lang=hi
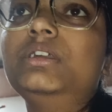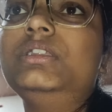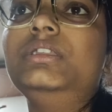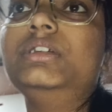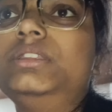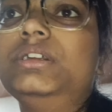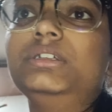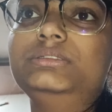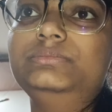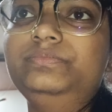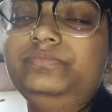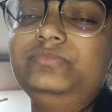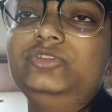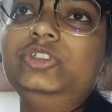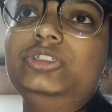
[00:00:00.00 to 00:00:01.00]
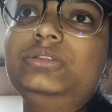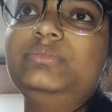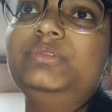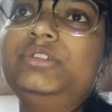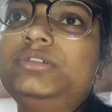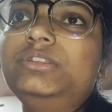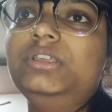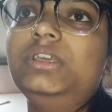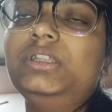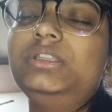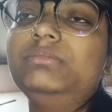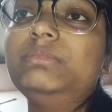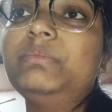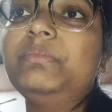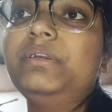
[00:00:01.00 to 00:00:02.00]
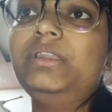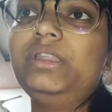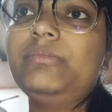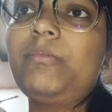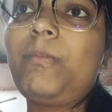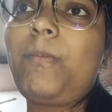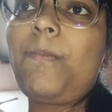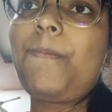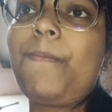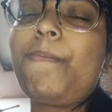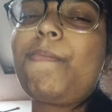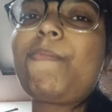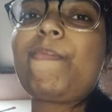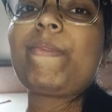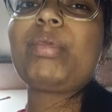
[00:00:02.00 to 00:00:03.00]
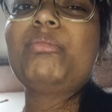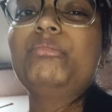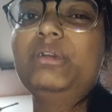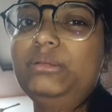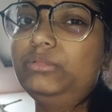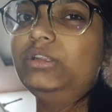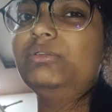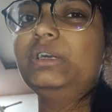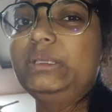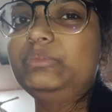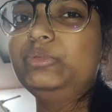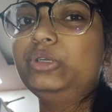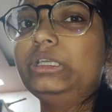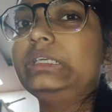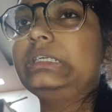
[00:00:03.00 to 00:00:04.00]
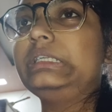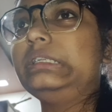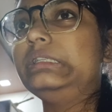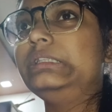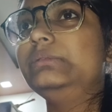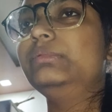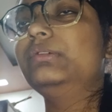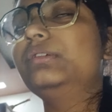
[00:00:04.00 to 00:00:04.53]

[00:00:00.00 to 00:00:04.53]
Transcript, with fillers: करना था जो कि मेरे को दिया था मम्मा ने मैं मतलब वही पूरा कर लेते